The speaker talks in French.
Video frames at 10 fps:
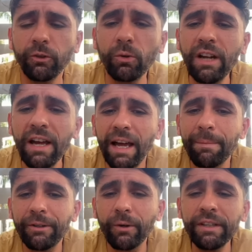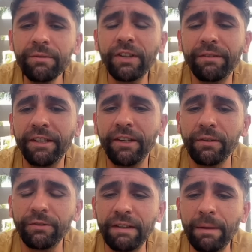Donc là, a priori, vous
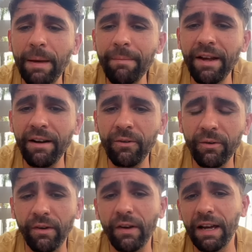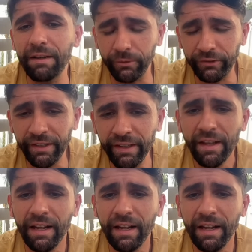avez, vous avez pas mal avancé.